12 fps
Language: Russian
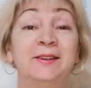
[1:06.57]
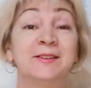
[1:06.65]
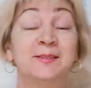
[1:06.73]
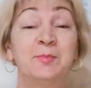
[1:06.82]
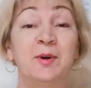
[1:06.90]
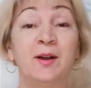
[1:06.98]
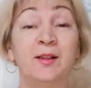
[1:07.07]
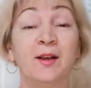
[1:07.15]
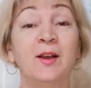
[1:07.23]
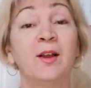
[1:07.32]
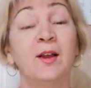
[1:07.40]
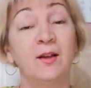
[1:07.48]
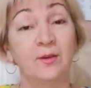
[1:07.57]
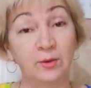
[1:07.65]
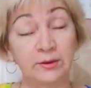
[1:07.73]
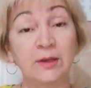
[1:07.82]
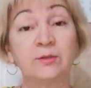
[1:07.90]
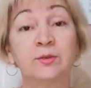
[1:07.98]
доспала.
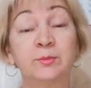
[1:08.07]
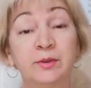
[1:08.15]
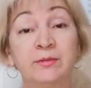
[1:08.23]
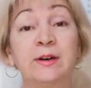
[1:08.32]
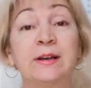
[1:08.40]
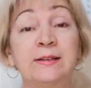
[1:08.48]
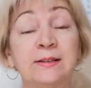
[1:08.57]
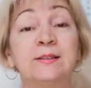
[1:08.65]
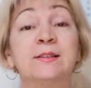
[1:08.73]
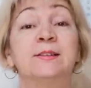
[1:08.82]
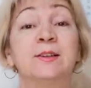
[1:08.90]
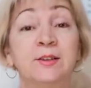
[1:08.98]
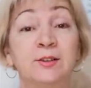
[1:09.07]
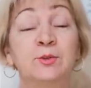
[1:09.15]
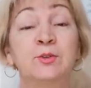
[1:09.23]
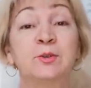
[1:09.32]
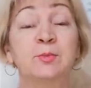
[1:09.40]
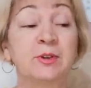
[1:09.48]
Вот так вот бывает, знаете, среди
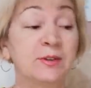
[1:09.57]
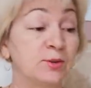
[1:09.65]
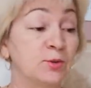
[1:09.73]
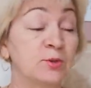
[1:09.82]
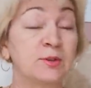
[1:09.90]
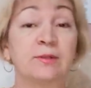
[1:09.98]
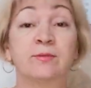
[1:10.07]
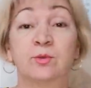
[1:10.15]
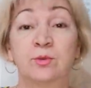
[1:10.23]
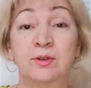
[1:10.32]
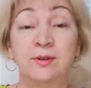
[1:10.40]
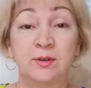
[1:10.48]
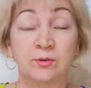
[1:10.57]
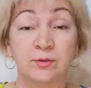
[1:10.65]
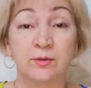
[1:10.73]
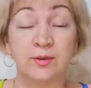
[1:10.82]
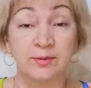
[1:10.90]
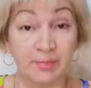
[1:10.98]
ночи проснешься, вроде и,
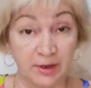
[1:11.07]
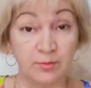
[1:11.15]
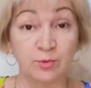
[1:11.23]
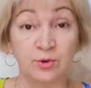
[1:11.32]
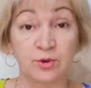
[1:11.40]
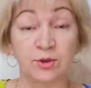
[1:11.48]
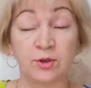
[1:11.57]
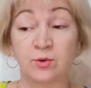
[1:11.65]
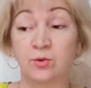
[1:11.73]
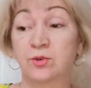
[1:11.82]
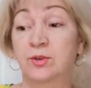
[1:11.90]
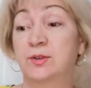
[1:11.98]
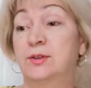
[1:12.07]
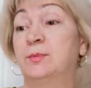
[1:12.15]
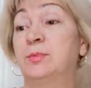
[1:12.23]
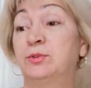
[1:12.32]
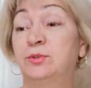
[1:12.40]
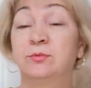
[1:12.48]
и спать больше не хочется,
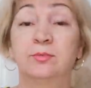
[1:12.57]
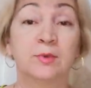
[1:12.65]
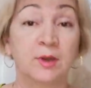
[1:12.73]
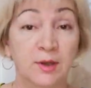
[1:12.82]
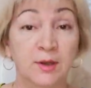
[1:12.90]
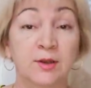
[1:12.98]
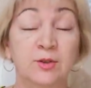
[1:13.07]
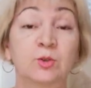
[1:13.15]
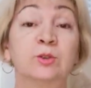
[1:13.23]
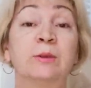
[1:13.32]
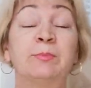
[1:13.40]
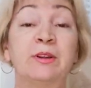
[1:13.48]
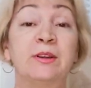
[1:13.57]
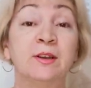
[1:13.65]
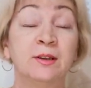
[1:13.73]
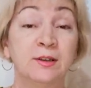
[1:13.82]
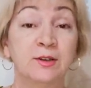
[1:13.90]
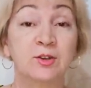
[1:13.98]
потом что-то
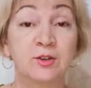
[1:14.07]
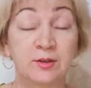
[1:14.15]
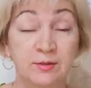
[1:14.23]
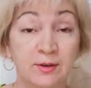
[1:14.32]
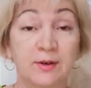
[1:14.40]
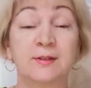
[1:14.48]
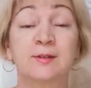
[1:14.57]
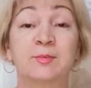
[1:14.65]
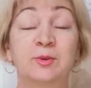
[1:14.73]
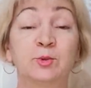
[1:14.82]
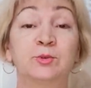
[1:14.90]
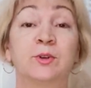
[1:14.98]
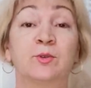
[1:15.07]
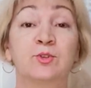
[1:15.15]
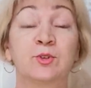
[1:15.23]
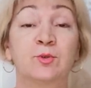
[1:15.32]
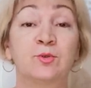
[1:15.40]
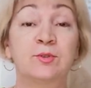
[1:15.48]
поделаешь, раз под утро
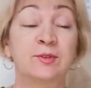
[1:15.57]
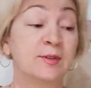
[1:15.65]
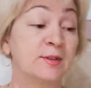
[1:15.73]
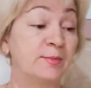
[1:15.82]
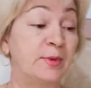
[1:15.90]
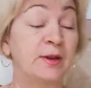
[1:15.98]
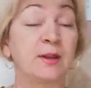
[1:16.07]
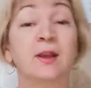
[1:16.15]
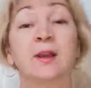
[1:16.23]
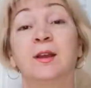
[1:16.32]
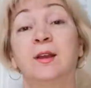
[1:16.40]
уже хочется спать.